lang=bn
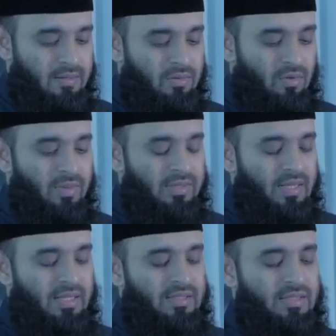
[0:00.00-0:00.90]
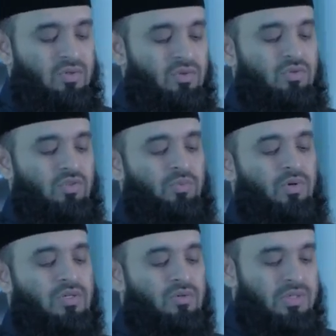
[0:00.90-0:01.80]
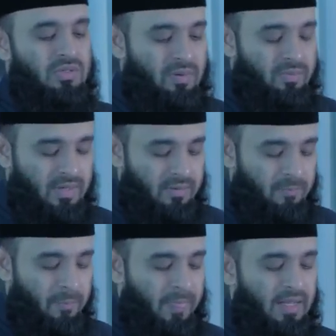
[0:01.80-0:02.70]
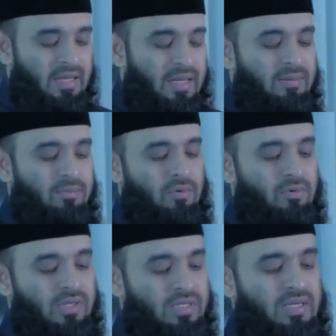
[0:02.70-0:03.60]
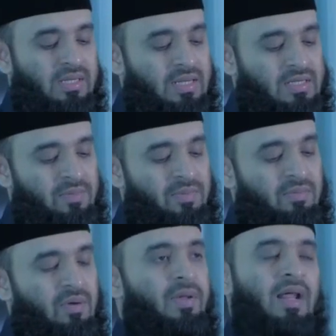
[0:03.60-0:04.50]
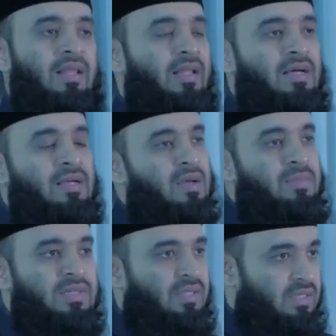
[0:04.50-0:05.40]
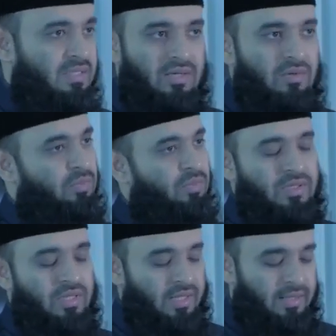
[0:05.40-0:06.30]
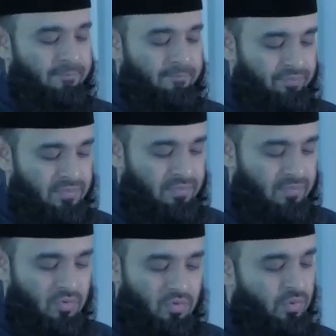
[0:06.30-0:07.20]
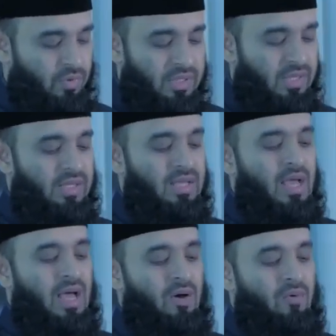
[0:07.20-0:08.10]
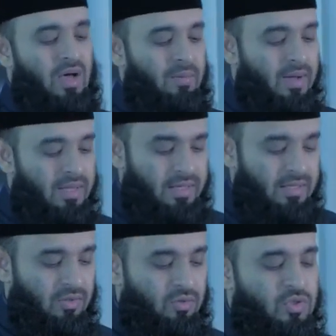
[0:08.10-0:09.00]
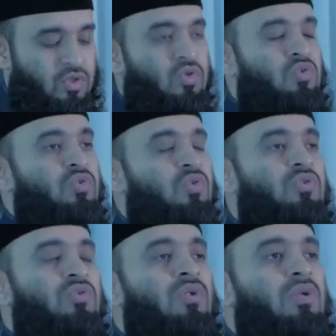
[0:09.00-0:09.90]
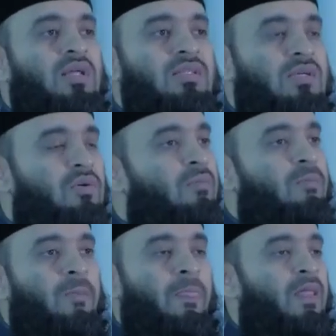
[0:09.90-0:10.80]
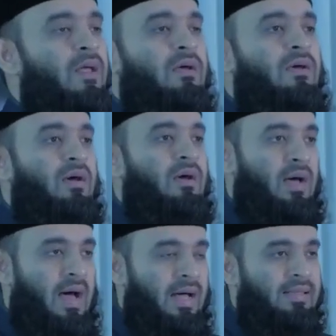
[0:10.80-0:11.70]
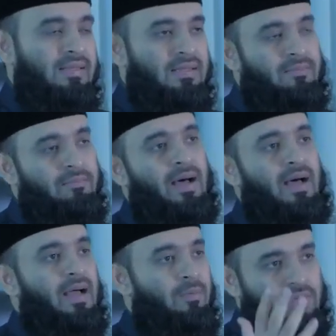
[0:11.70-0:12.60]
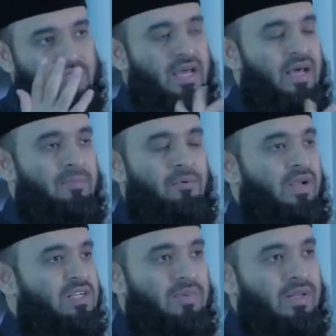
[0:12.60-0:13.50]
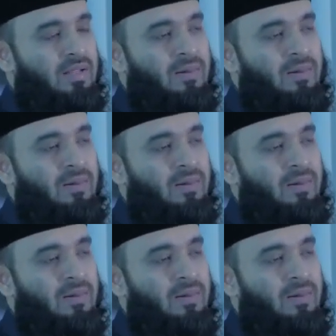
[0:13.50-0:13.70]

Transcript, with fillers: তবে তারা তাদের সৌন্দর্য প্রকাশ করতে পারবেন ইল্লালি বলাতিহীন তিহিন্না স্বামীর ব্যাপার আলাদা স্বামীর সাথে স্ত্রীর কোনো পর্দা নেই কোনো পর্দা নেই আও আবা ইহিন্না অথবা শ্বশুর শ্বশুরের কাছেও হাত পা এবং চেহারা প্রকাশ পেলে